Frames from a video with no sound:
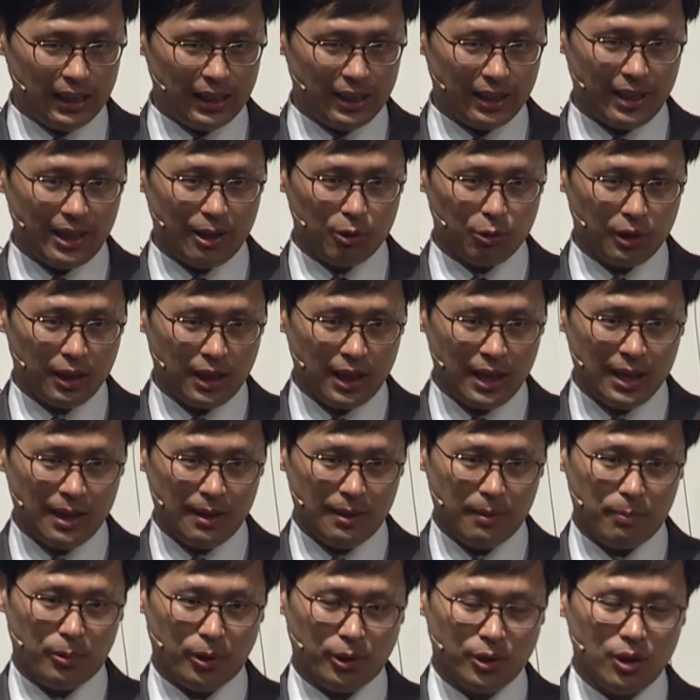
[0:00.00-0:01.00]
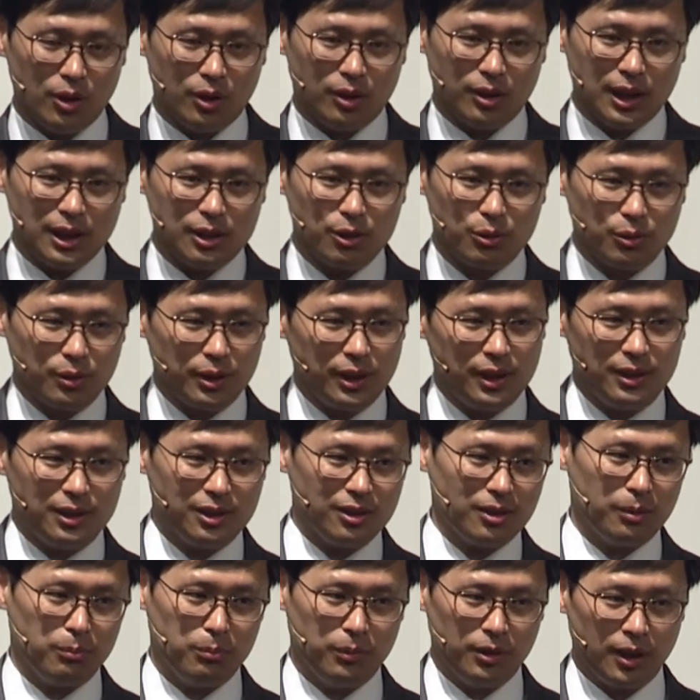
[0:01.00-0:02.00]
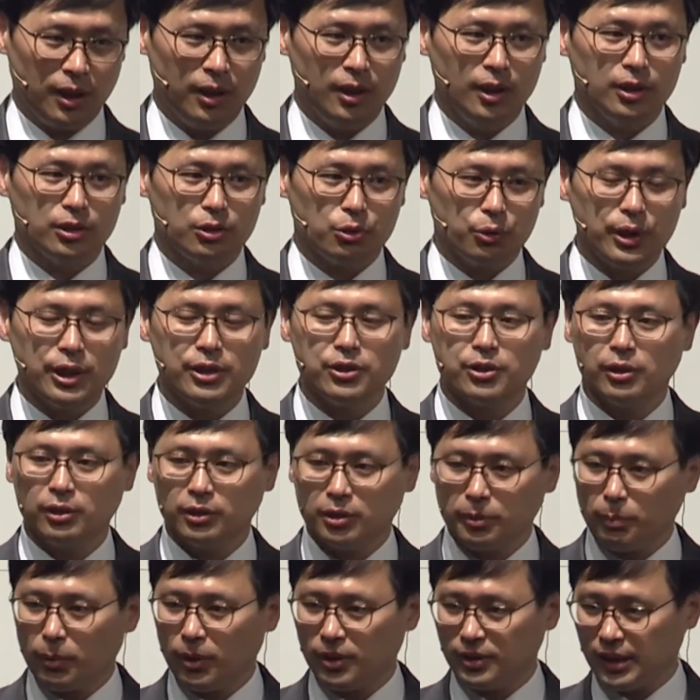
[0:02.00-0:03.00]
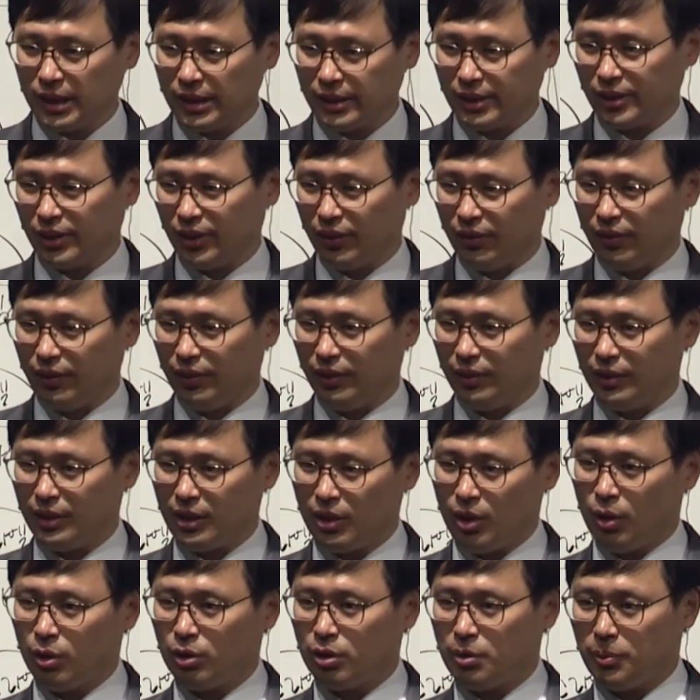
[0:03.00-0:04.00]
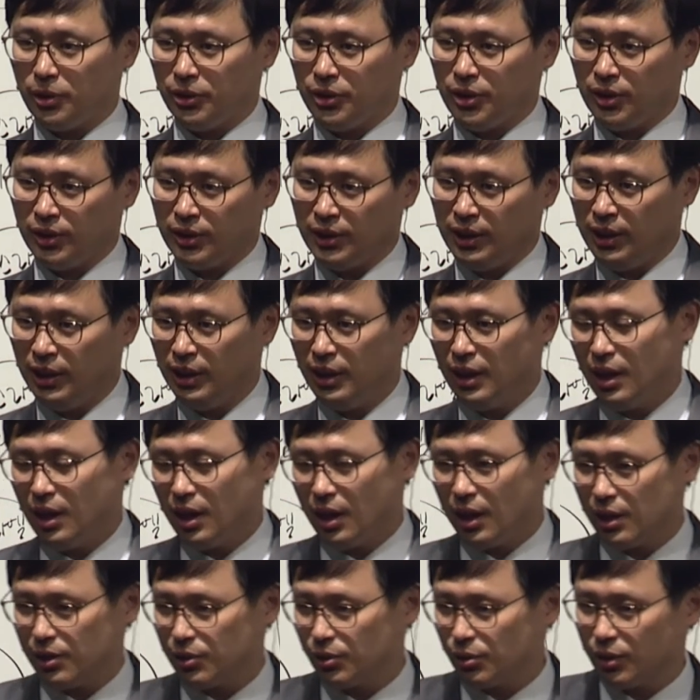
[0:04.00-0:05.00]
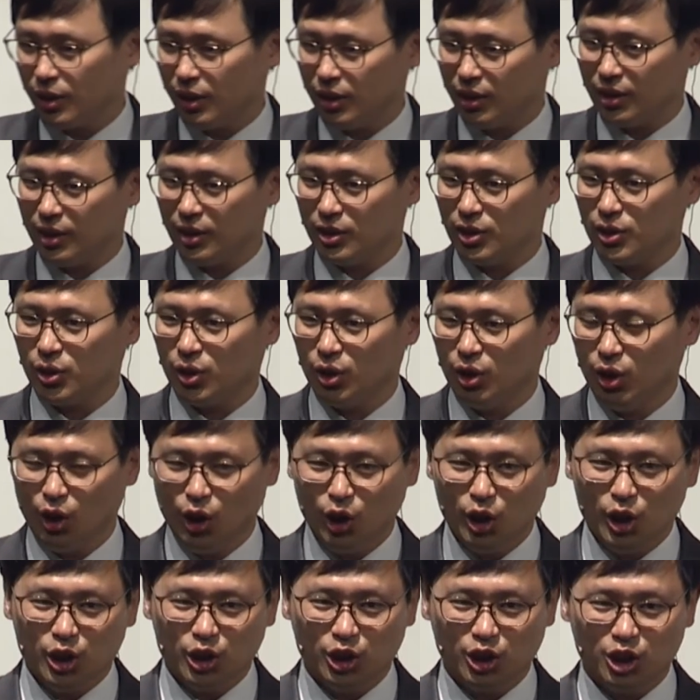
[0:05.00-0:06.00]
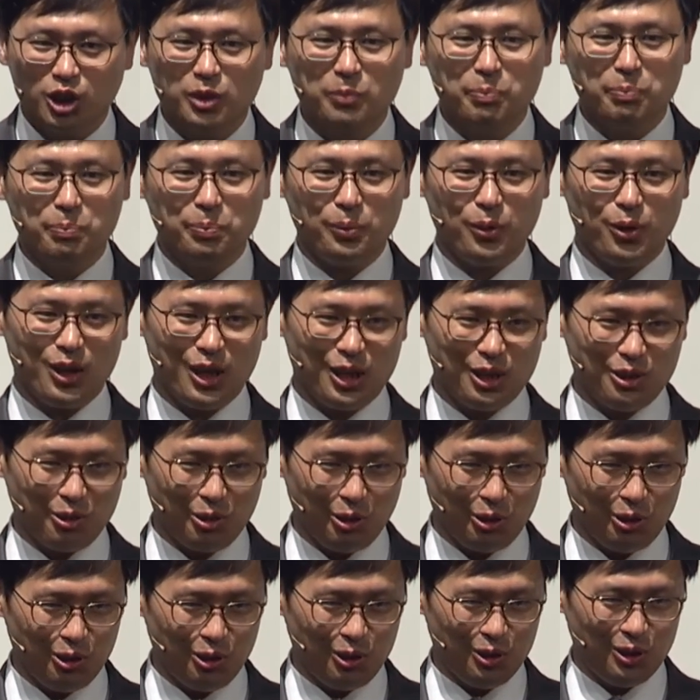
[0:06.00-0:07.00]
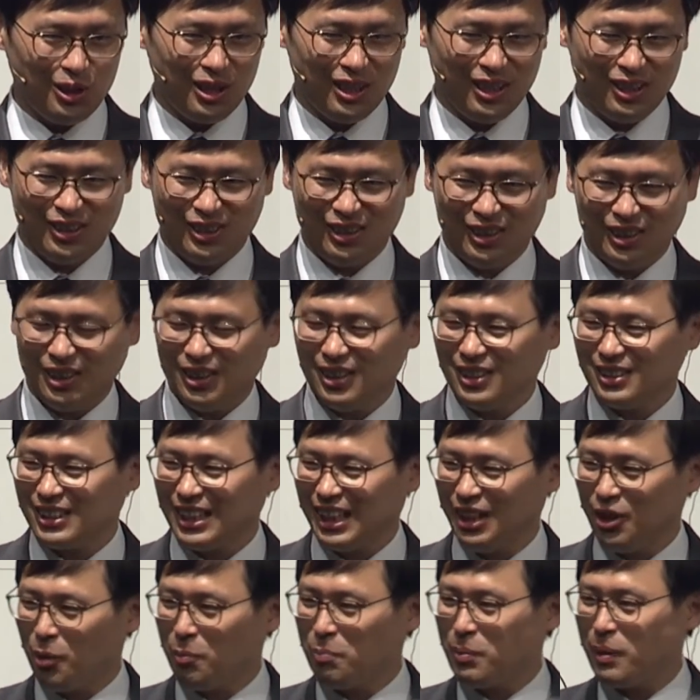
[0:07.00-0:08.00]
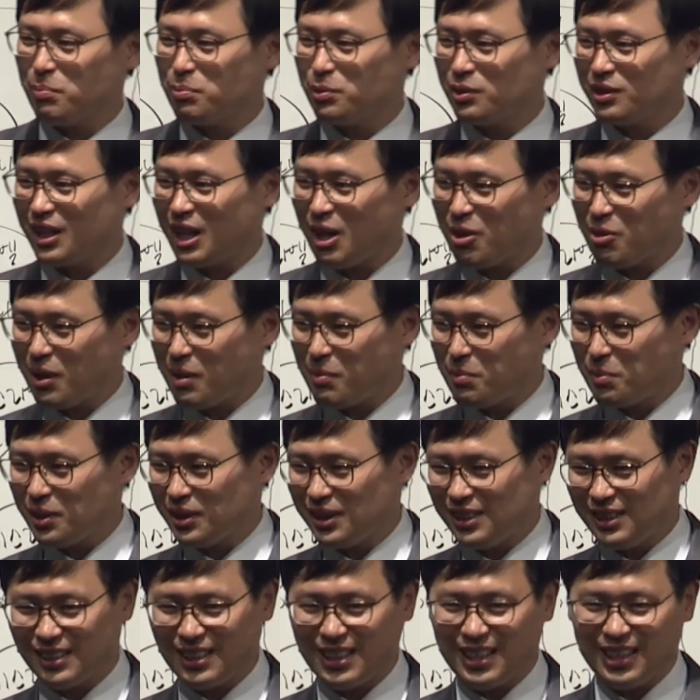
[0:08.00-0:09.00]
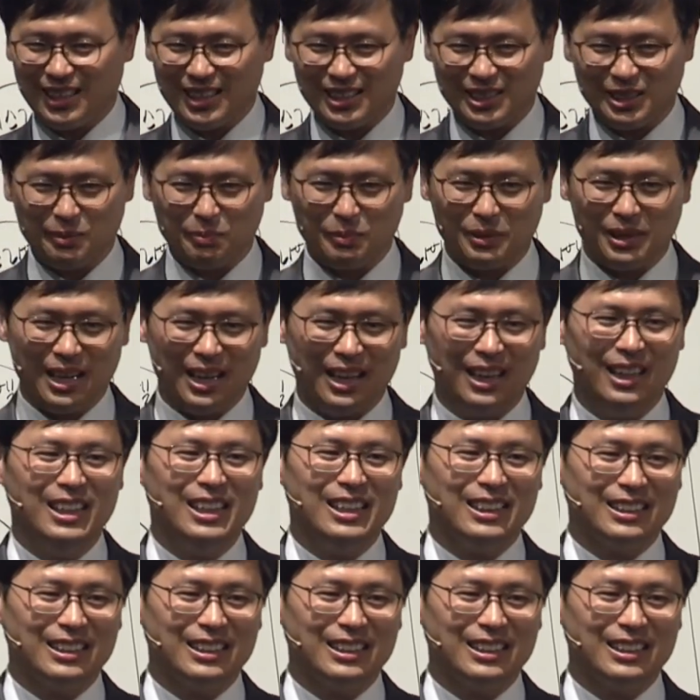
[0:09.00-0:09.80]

이렇게 우리가 번역을 할 수가 있을 겁니다. treasured possession 이렇게 영어로 번역을 할 수가 있겠죠. 특별한 소유. 자, 옆에 분들하고 한번 인사하겠습니다.